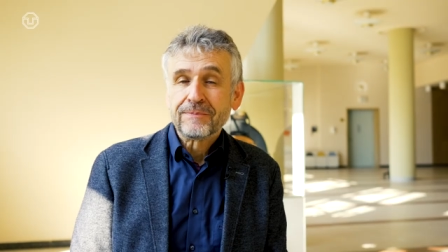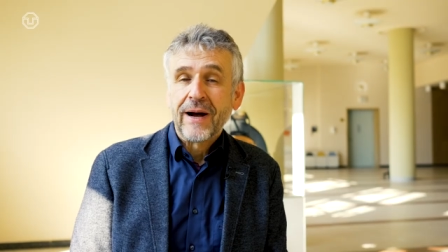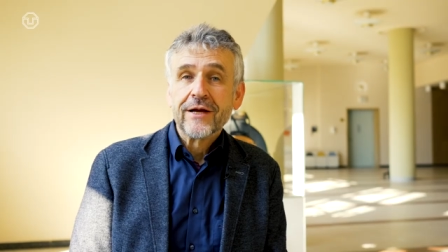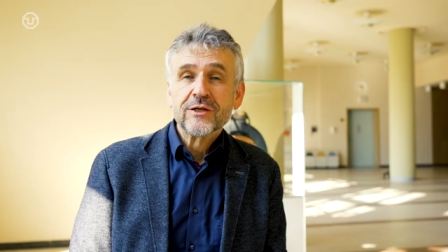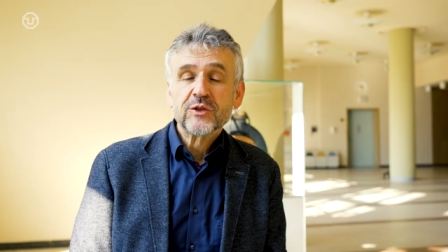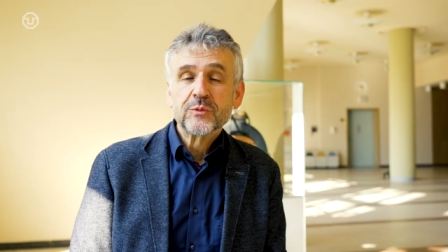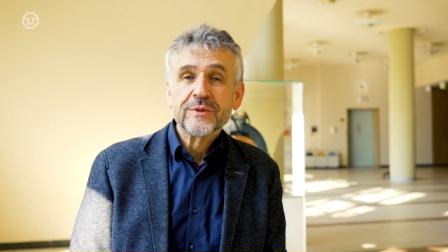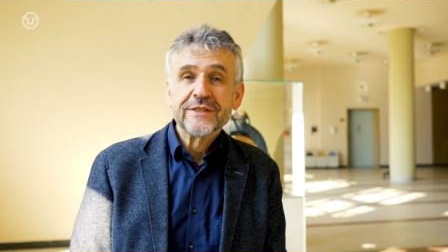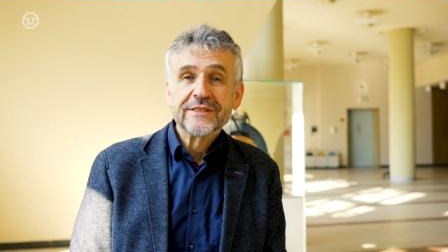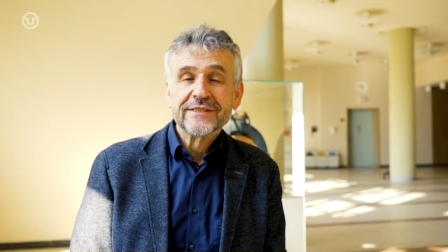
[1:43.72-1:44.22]

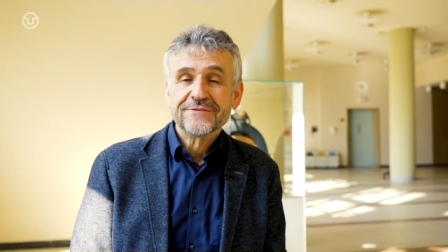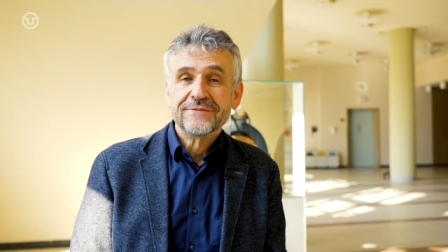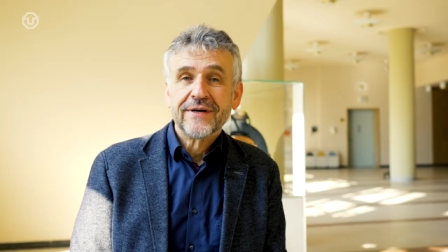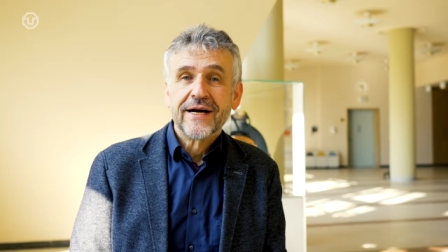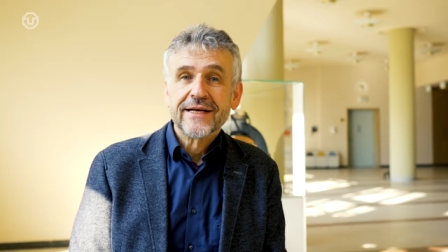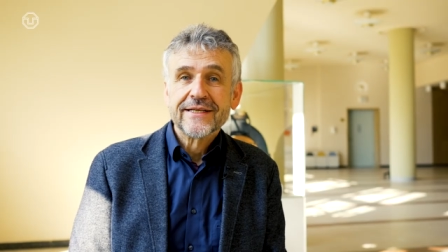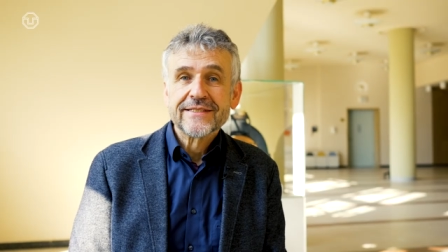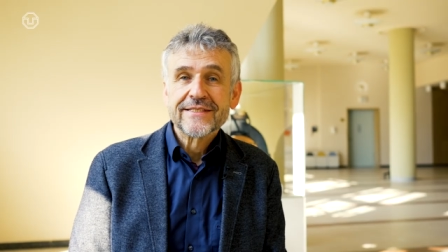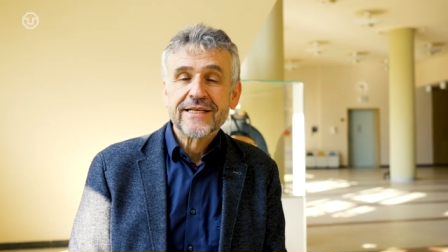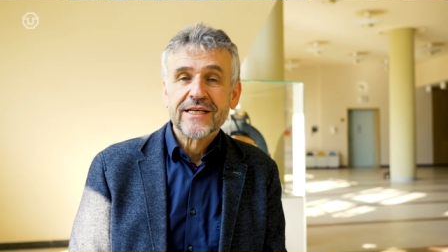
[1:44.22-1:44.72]

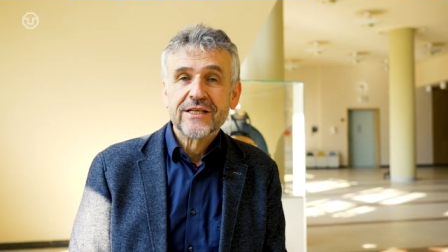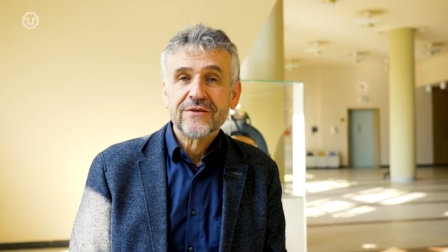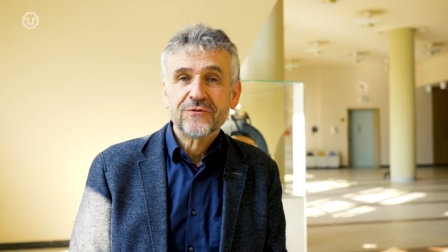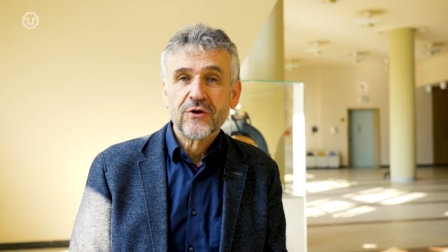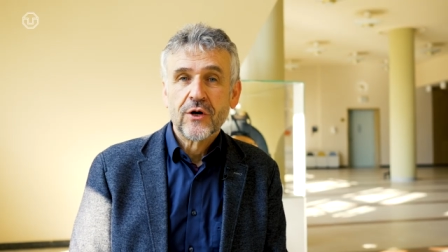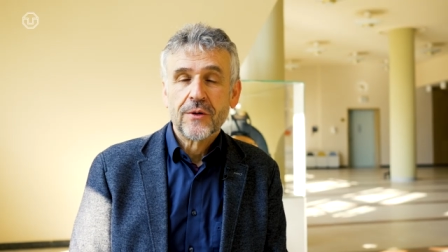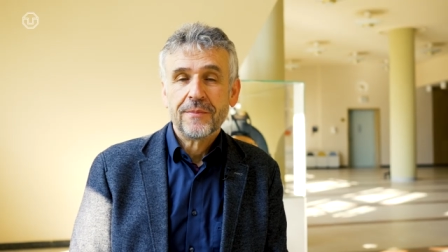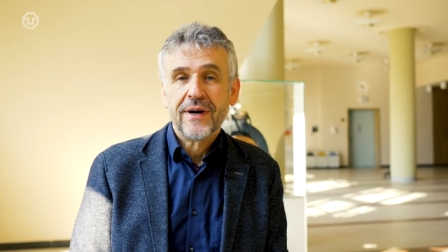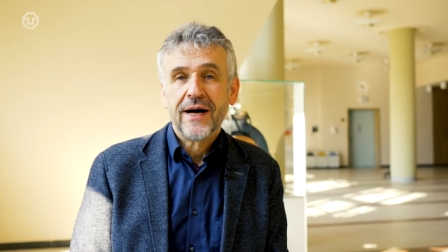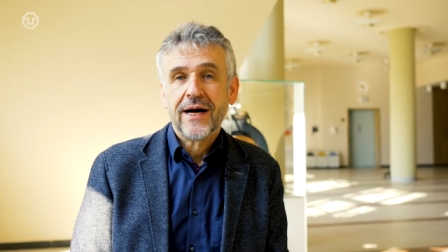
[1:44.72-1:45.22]
beispielsweise in
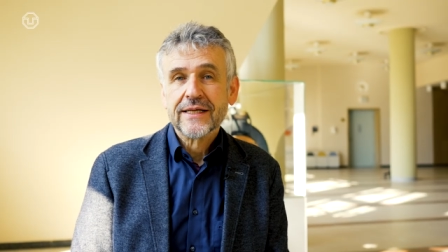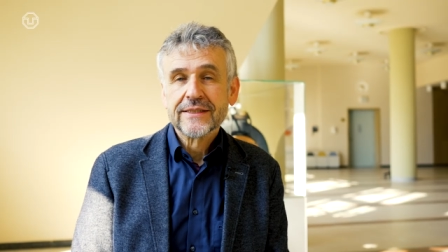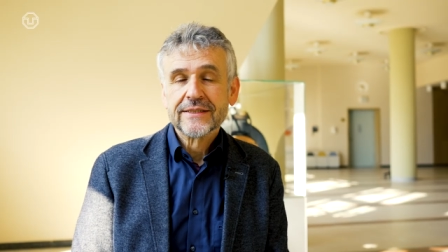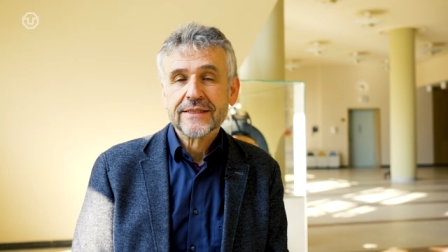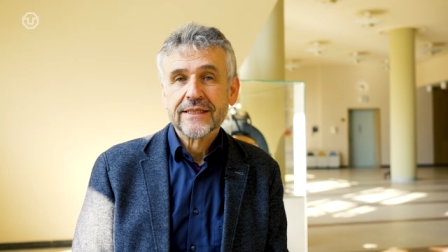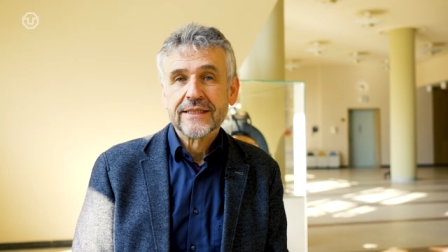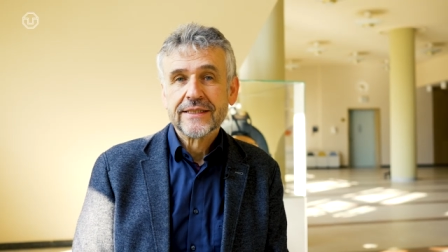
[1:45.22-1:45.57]
Formaten,